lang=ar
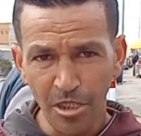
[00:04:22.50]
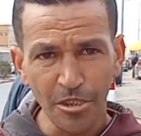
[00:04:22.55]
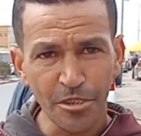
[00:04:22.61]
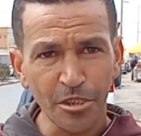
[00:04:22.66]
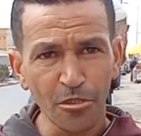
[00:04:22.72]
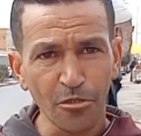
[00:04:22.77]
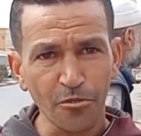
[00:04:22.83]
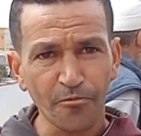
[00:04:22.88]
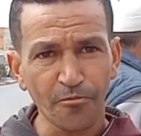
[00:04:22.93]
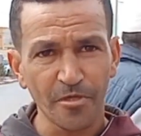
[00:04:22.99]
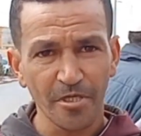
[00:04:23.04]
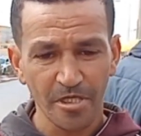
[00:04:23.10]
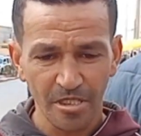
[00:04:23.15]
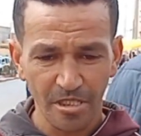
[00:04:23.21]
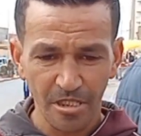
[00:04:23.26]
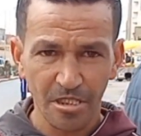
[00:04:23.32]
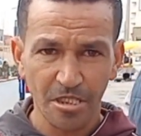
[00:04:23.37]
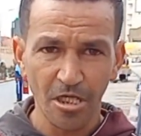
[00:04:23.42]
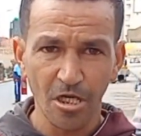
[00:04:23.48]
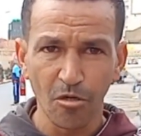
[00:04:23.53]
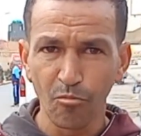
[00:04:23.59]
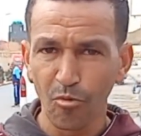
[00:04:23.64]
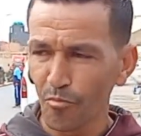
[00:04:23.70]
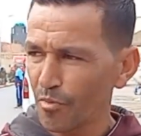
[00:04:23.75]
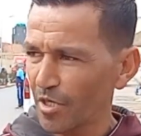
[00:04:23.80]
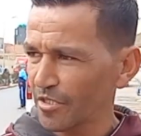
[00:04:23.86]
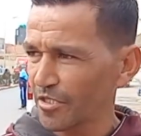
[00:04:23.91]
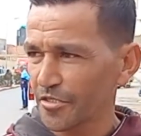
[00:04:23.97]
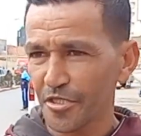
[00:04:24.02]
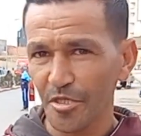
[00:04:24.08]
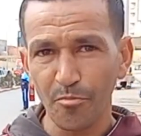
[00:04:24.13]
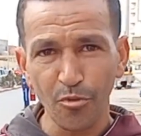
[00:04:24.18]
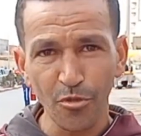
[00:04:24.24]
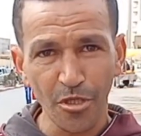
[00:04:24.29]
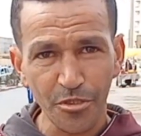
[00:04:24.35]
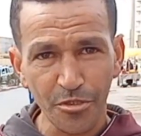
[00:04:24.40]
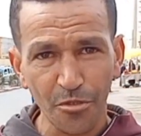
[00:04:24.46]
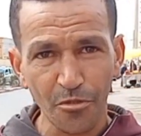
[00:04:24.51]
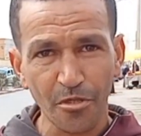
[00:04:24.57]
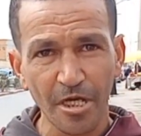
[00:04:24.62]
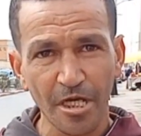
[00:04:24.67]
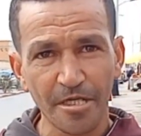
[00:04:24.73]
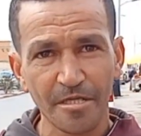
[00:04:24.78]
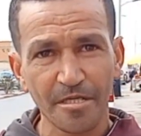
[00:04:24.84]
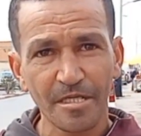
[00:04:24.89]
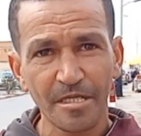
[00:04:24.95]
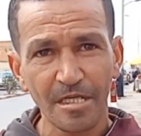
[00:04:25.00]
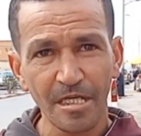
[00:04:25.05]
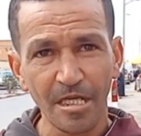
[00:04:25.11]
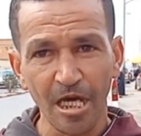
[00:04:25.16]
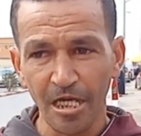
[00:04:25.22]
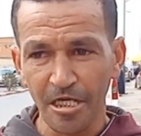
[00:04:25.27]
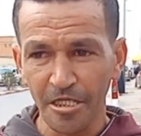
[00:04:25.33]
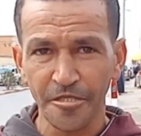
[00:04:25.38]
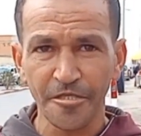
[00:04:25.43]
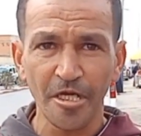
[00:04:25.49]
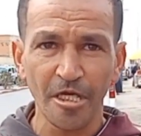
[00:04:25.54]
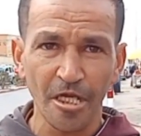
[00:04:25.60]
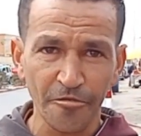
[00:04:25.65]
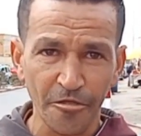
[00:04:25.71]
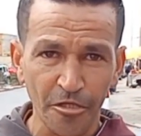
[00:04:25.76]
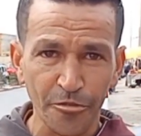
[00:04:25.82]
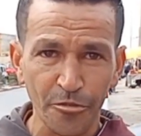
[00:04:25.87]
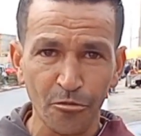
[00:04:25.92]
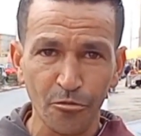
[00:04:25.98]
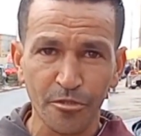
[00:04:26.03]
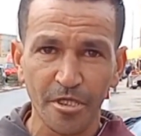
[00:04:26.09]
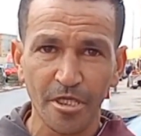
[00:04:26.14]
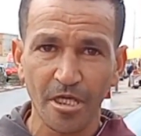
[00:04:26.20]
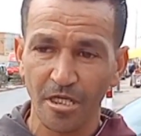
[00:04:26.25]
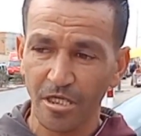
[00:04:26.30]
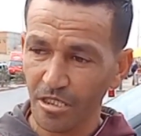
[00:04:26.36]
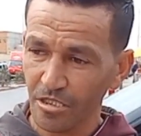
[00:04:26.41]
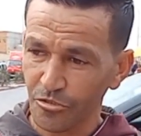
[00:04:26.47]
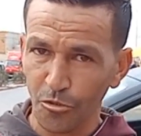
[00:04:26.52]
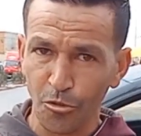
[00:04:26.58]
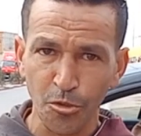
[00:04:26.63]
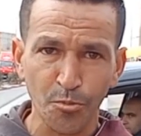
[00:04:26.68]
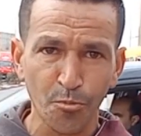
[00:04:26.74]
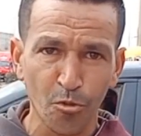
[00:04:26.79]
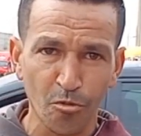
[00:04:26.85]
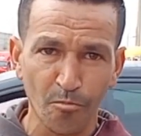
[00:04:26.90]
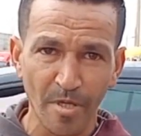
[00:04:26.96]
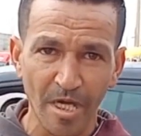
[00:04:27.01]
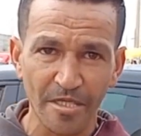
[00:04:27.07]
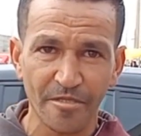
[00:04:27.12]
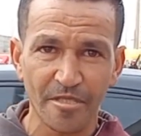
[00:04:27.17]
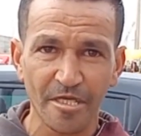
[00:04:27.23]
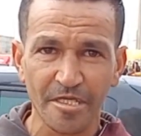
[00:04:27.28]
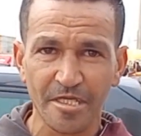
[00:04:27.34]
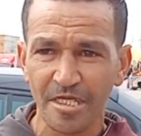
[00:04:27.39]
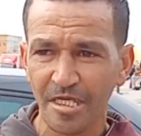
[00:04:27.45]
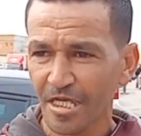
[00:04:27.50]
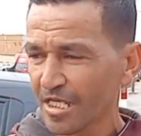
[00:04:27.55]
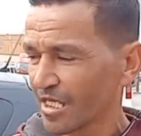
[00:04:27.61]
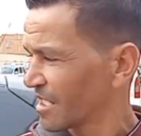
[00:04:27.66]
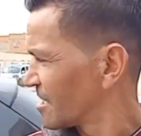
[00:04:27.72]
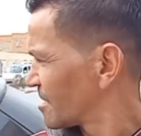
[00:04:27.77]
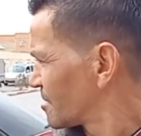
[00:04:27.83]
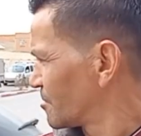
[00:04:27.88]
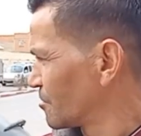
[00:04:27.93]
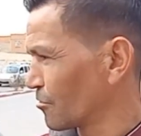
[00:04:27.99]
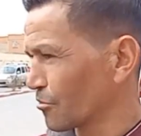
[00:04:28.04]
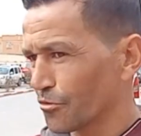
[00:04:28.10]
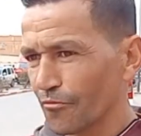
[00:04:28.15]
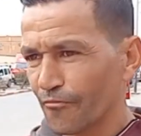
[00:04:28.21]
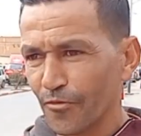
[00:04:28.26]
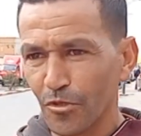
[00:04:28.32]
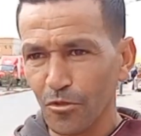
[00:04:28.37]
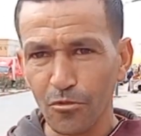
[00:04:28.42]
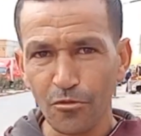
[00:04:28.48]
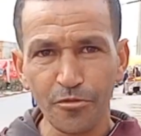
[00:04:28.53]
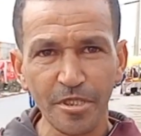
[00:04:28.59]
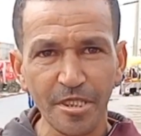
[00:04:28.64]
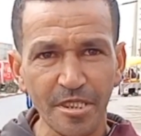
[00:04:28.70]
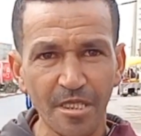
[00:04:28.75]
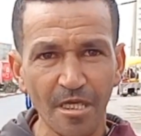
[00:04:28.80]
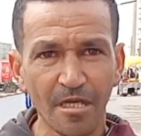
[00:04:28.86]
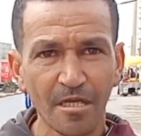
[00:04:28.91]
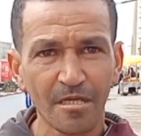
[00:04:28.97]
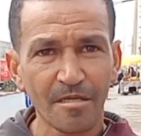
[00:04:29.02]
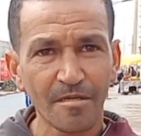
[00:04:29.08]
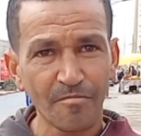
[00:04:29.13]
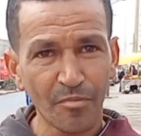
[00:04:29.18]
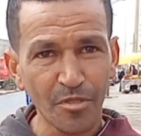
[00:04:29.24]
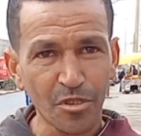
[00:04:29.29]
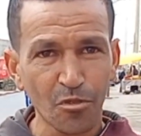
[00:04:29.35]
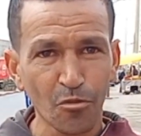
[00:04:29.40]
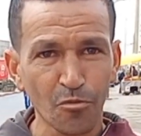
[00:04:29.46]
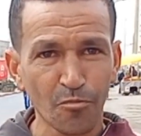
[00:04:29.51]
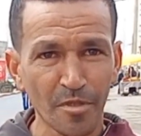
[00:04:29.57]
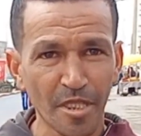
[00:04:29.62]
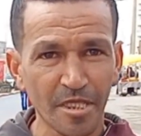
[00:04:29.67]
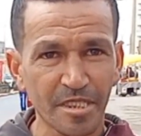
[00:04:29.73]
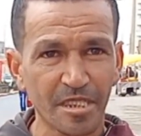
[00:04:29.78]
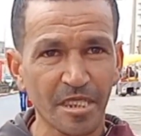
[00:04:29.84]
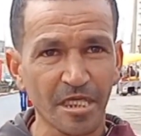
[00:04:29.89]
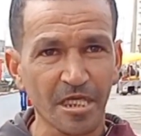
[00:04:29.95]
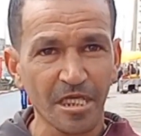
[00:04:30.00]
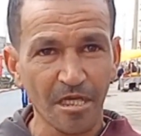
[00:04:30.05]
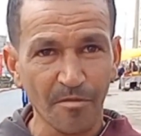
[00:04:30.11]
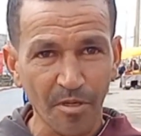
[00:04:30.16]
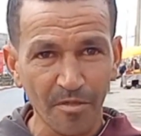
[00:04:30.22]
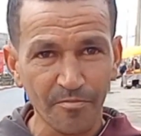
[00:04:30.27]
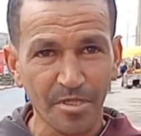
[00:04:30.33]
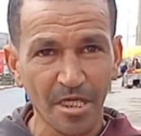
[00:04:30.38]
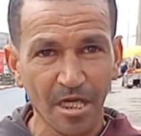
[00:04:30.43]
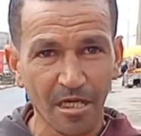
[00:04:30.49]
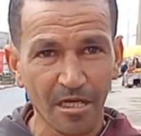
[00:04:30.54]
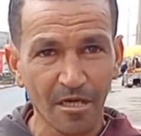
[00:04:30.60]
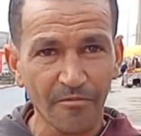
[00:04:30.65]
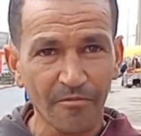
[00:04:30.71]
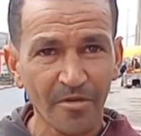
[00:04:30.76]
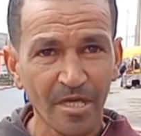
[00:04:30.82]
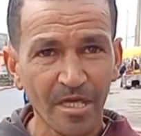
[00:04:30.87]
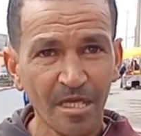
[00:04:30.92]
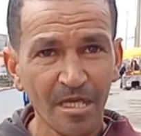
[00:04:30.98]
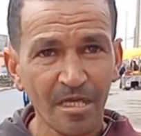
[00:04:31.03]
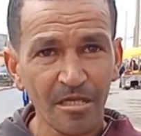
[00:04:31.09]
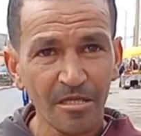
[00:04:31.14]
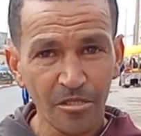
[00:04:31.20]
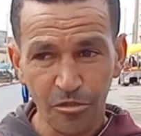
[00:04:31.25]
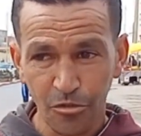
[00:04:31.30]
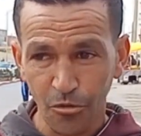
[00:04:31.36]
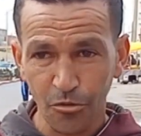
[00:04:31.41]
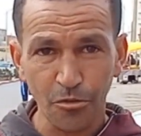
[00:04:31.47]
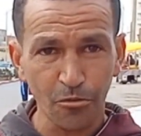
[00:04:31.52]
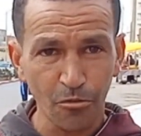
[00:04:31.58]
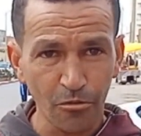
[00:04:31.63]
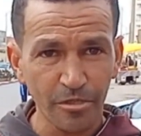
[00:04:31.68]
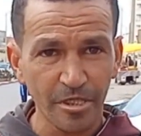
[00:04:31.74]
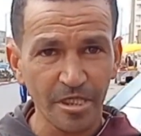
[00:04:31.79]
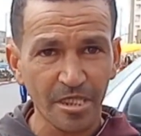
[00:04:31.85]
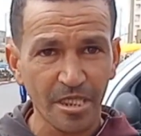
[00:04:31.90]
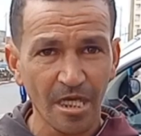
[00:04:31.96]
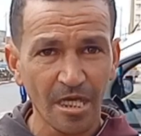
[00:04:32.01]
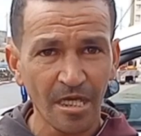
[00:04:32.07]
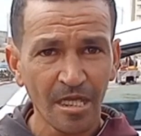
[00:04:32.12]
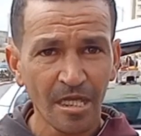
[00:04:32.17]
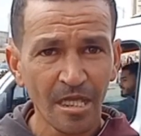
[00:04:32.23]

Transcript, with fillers: لي سيروتفي جاو من بعد جابوا لنا سكان لالين تاعنا تاع 31 ترونسبور ما عندناش نهودوا في ترونديستان باش نهود من الاصدقائيه ب 5000 نديو في ترونديستان